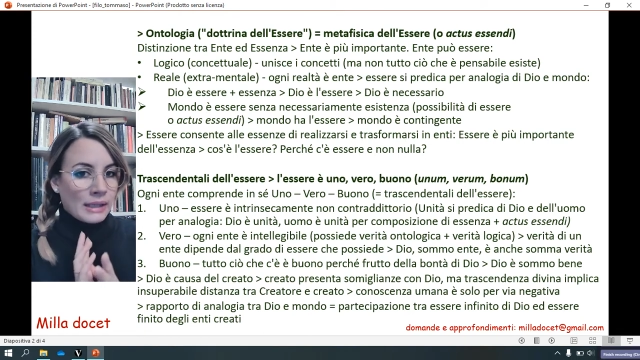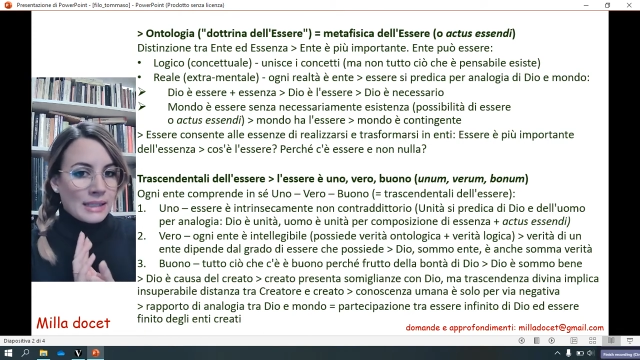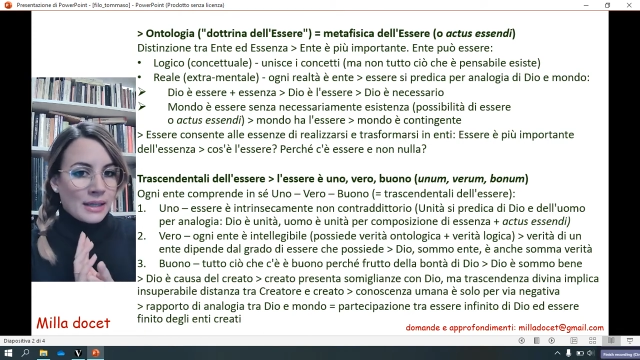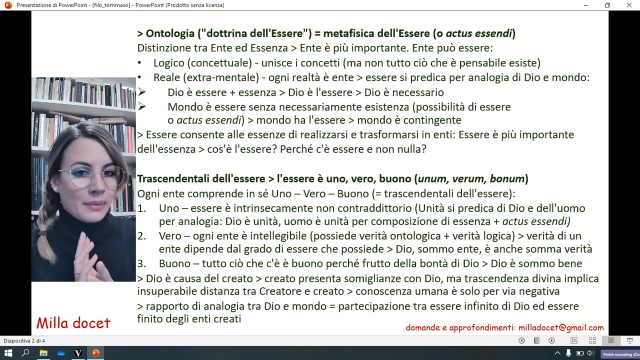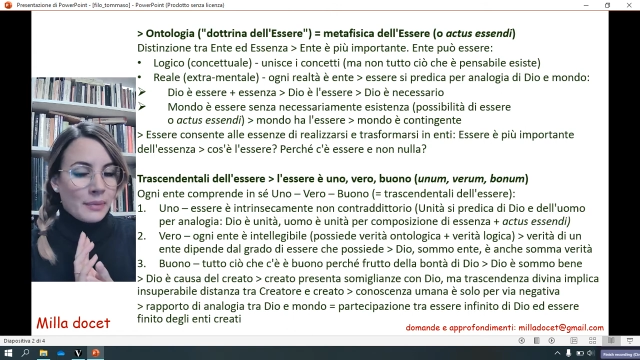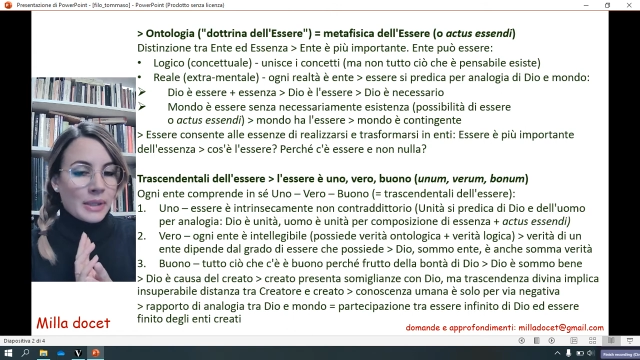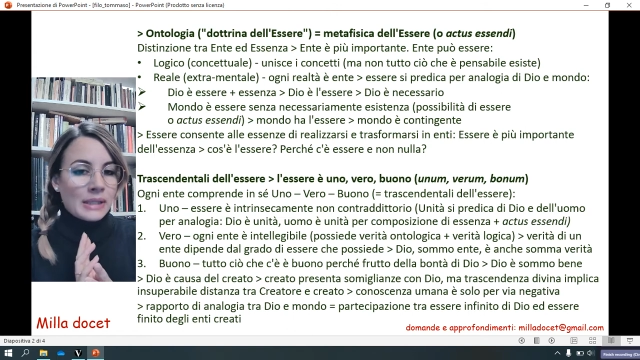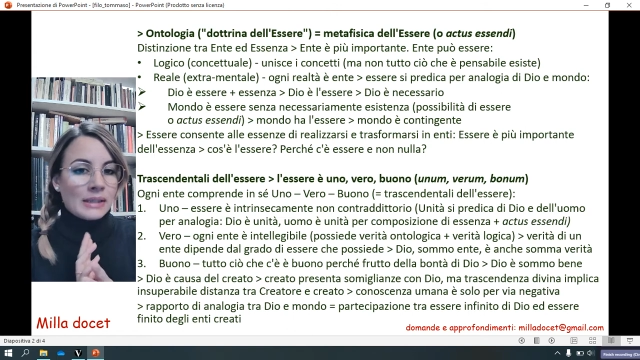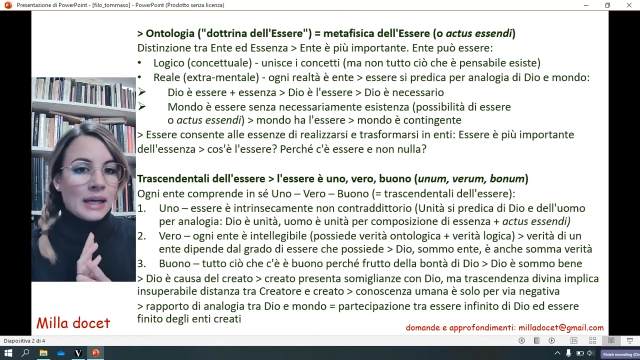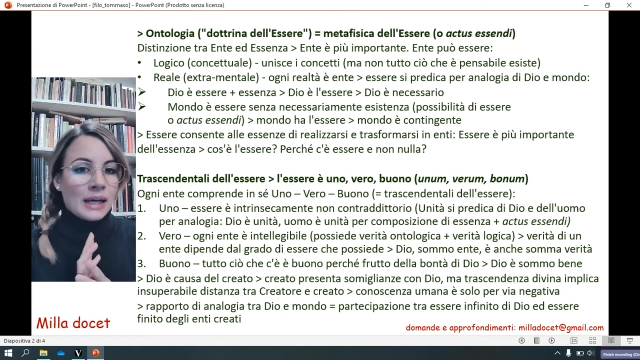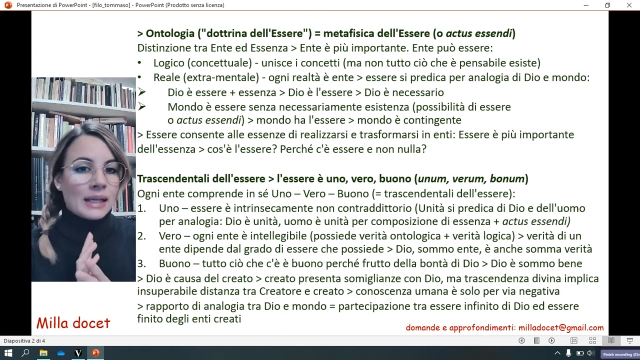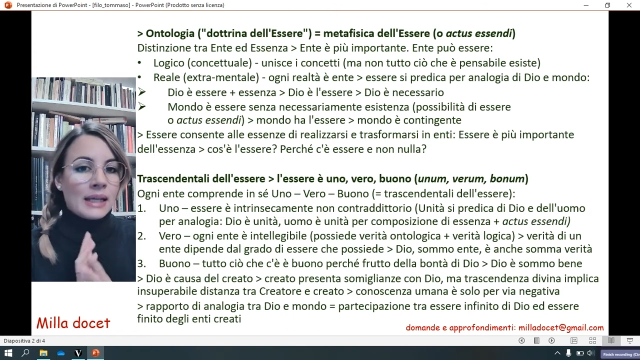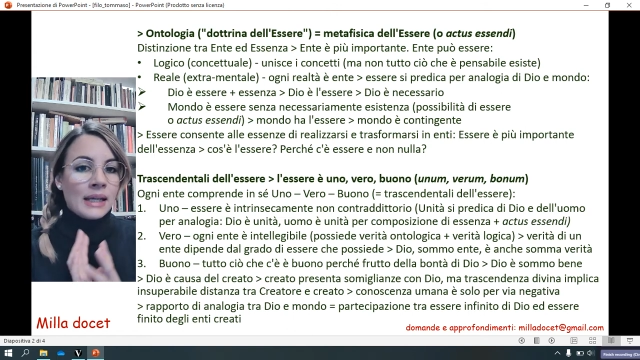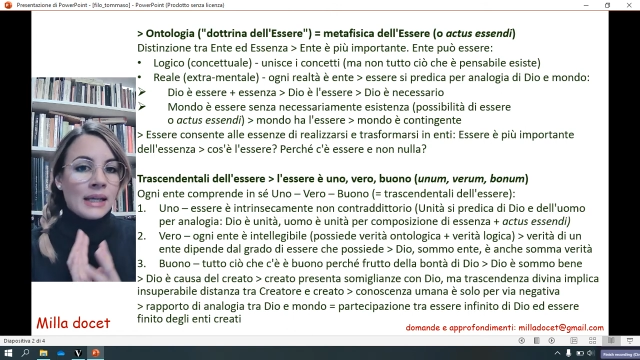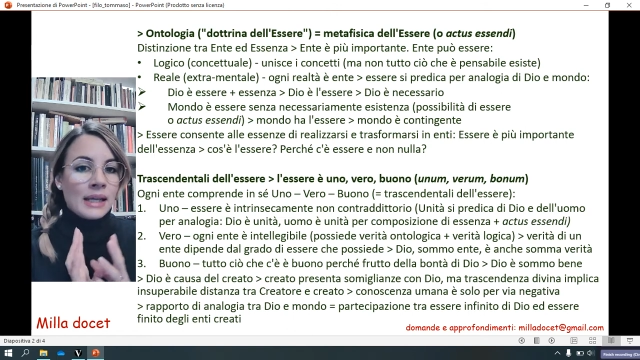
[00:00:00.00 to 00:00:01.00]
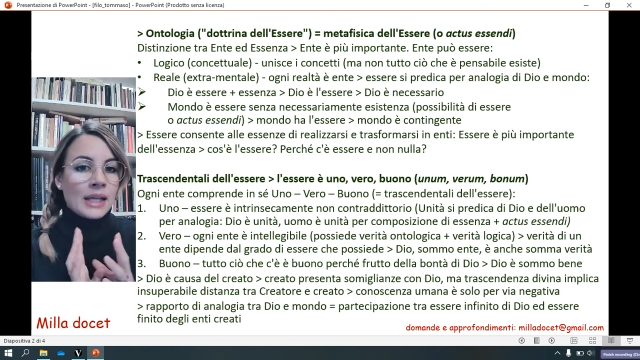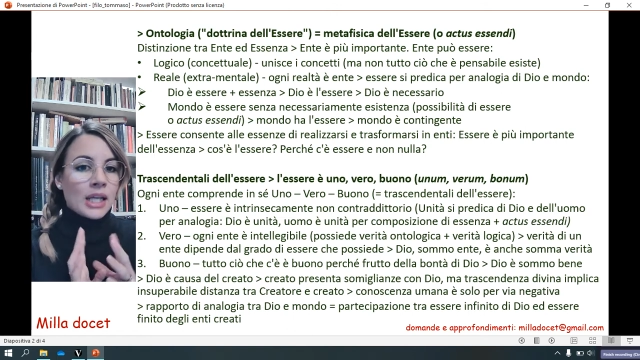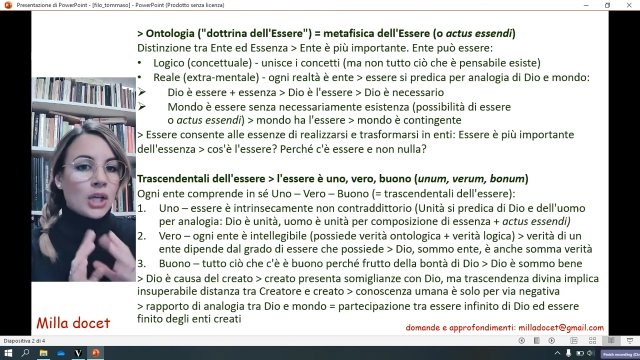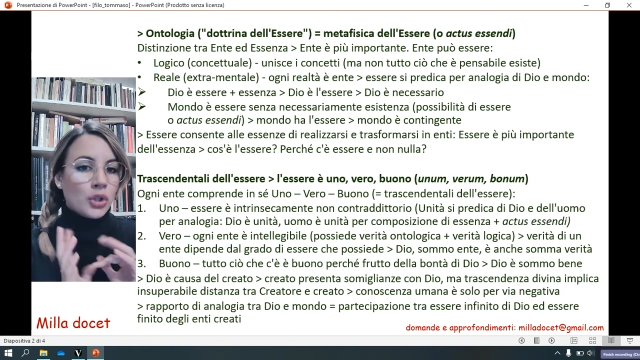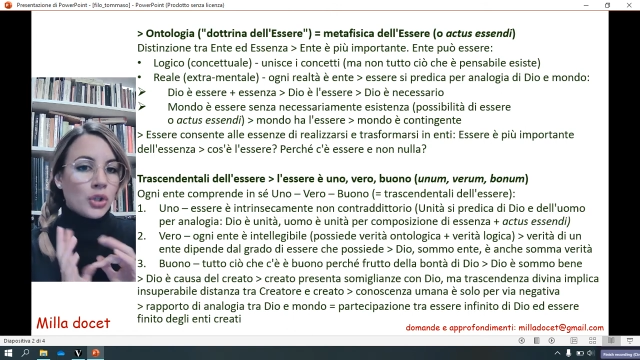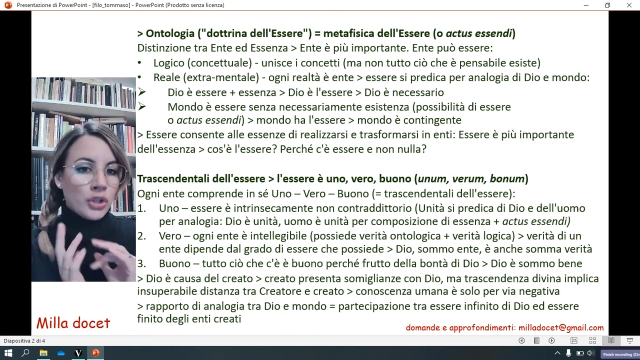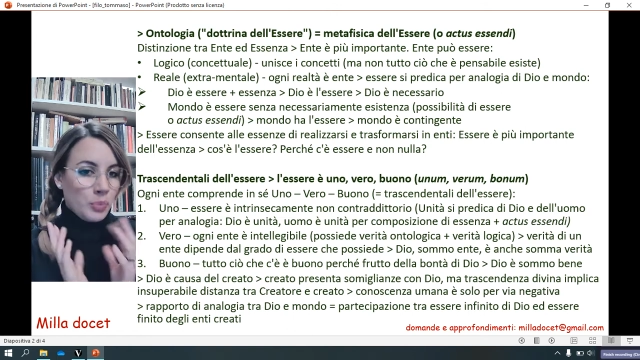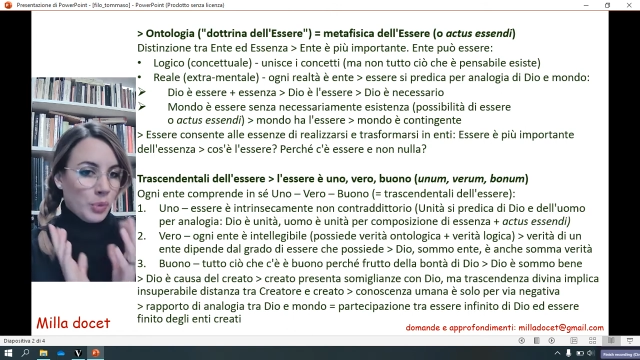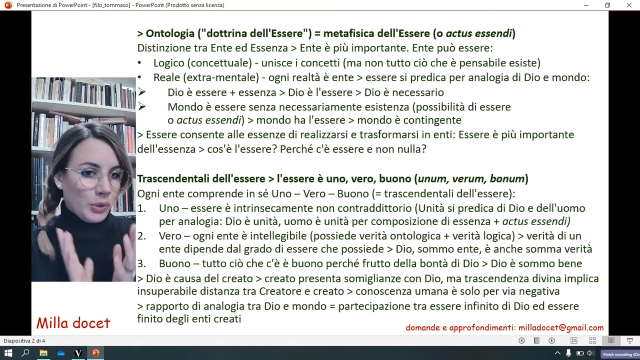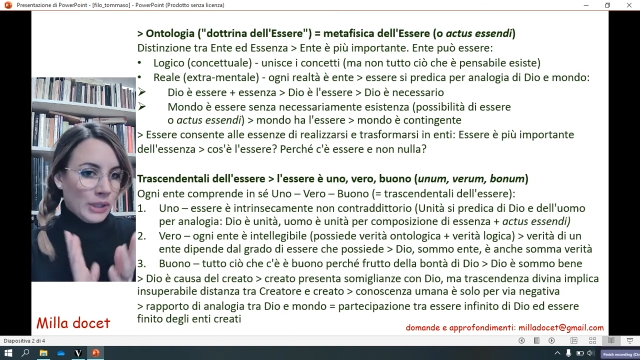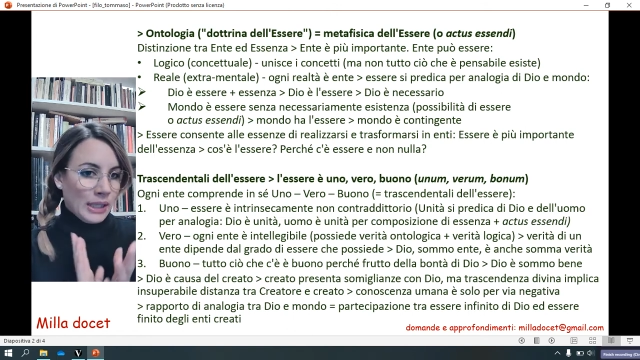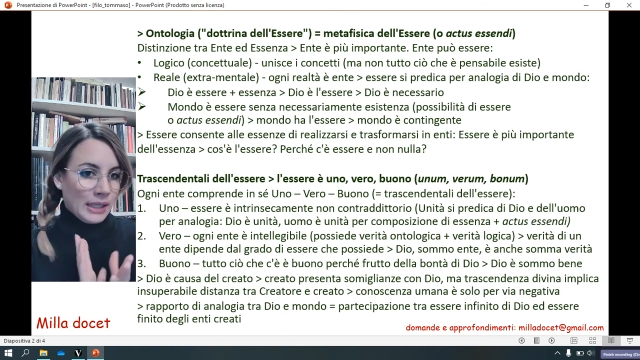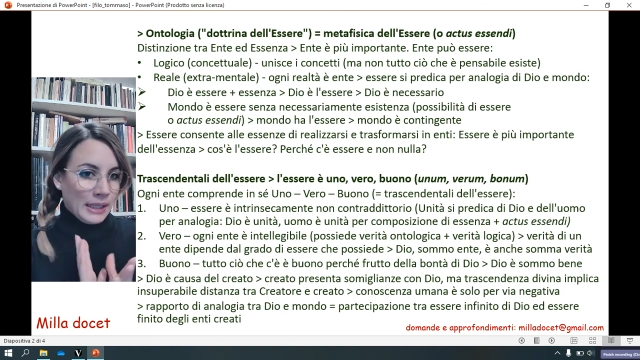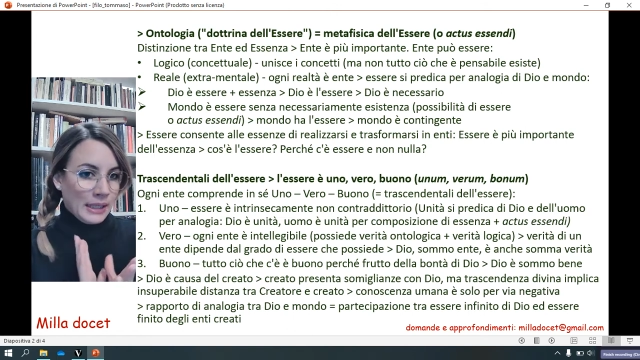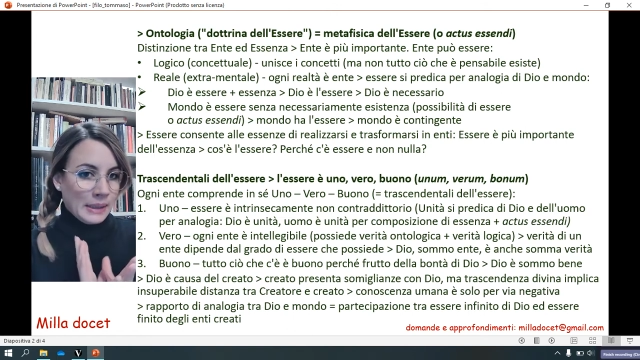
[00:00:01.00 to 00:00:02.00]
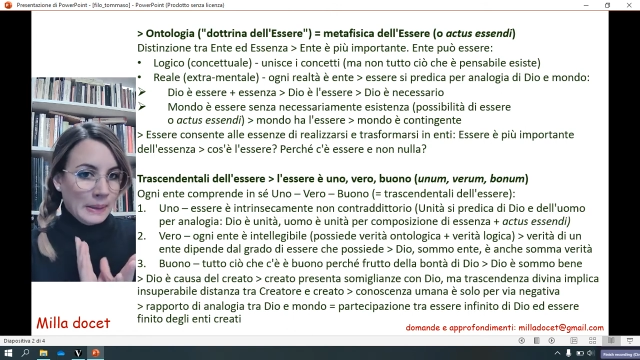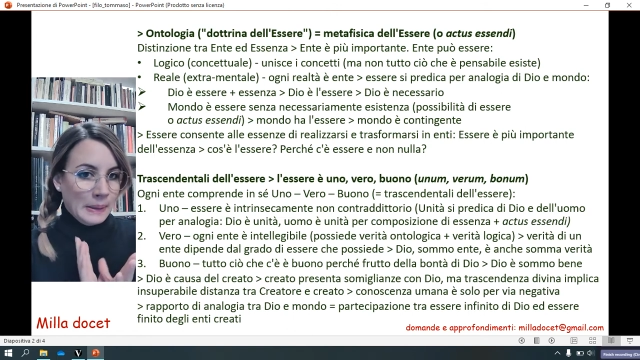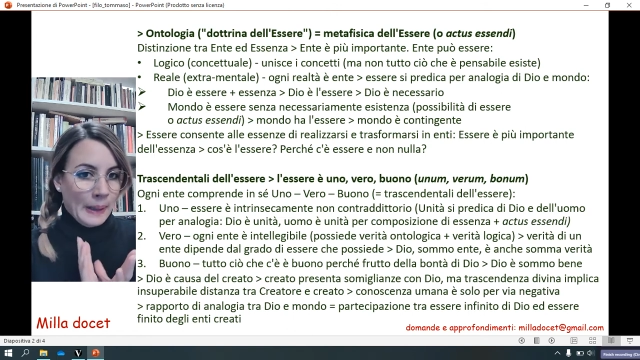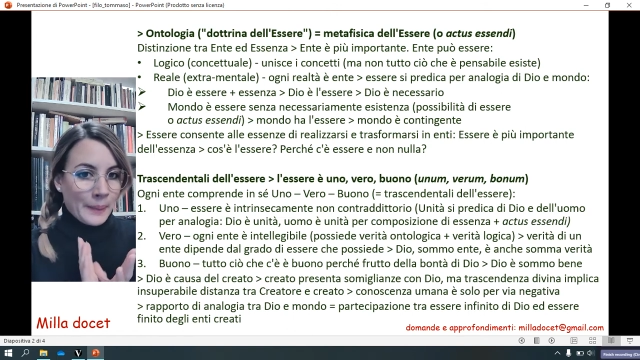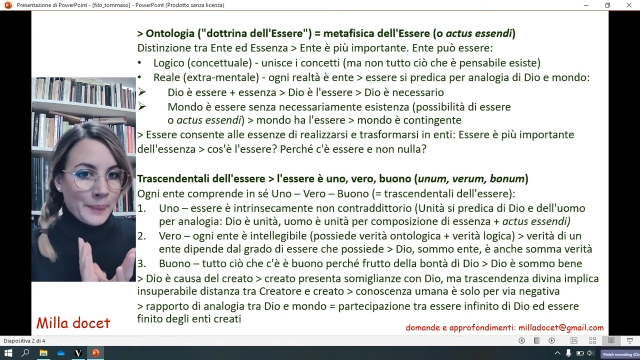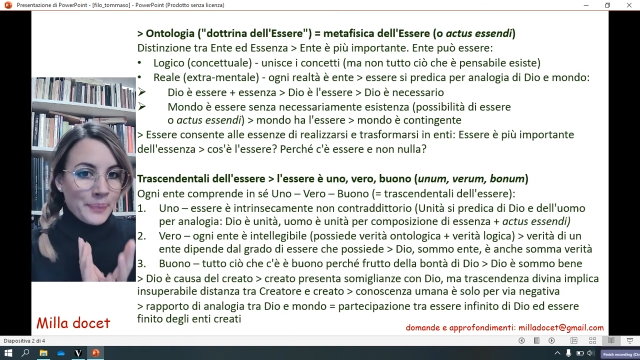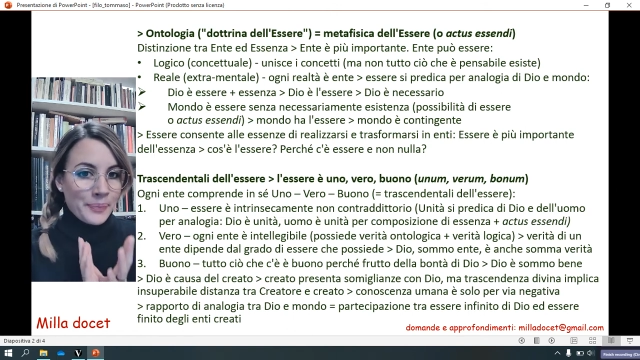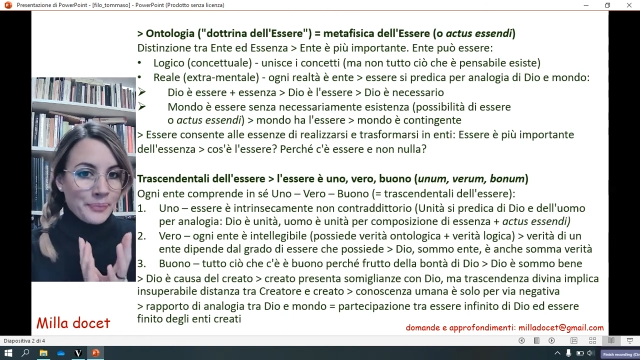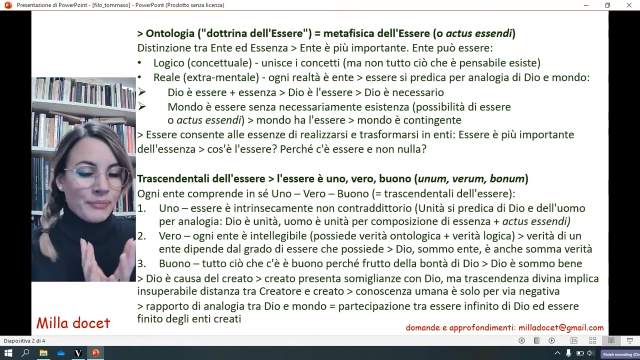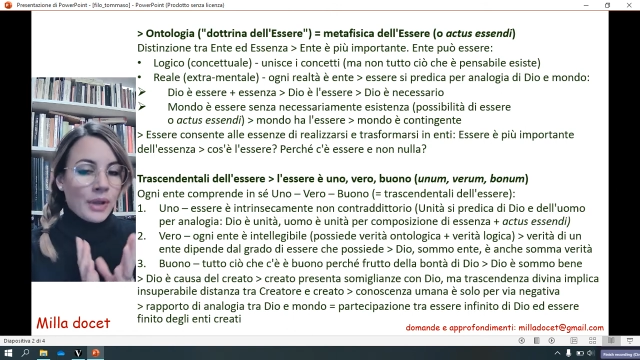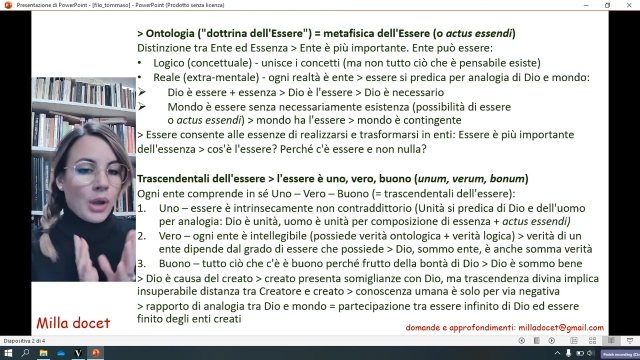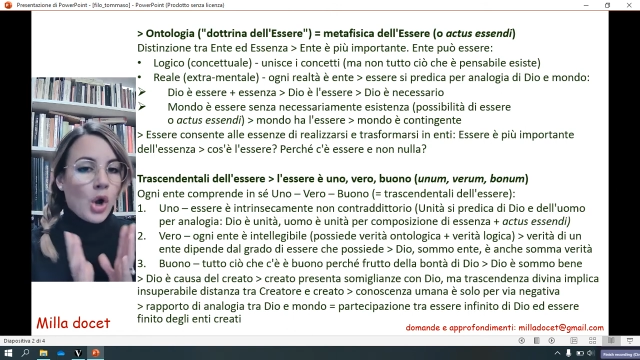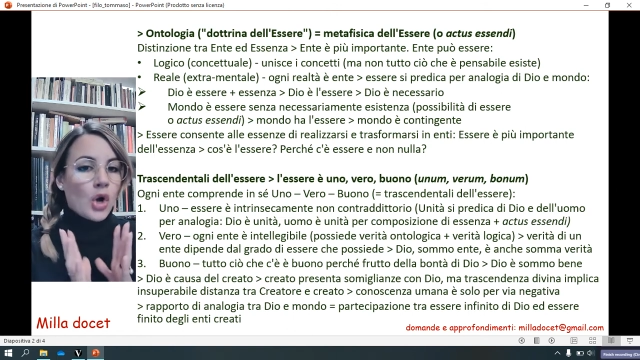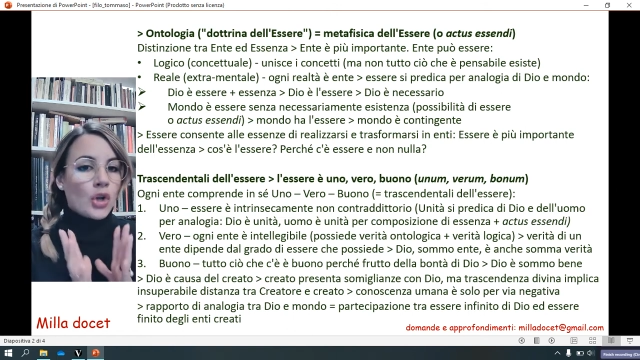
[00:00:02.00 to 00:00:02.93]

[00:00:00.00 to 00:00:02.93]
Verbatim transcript: extramentale, che corrisponde alla realtà. Mm?